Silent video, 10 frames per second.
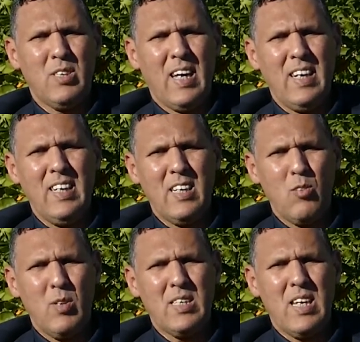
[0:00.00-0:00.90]
وتغيرت
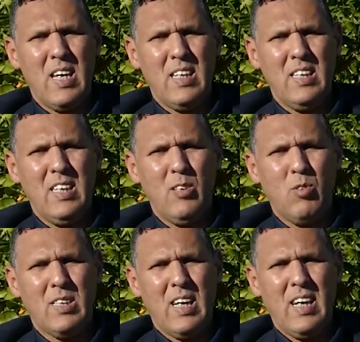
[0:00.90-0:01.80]
الوسائل
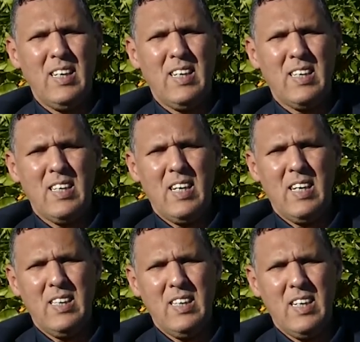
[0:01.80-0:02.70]
وتغيرت
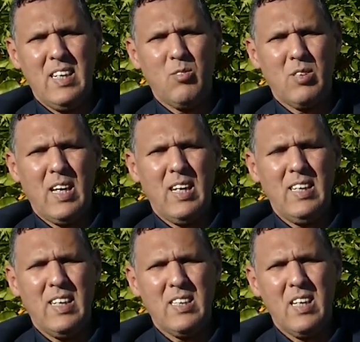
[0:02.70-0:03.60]
الآليات
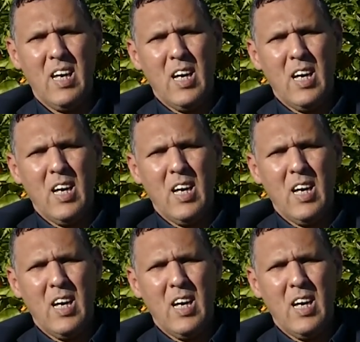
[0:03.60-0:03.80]
وتغيرت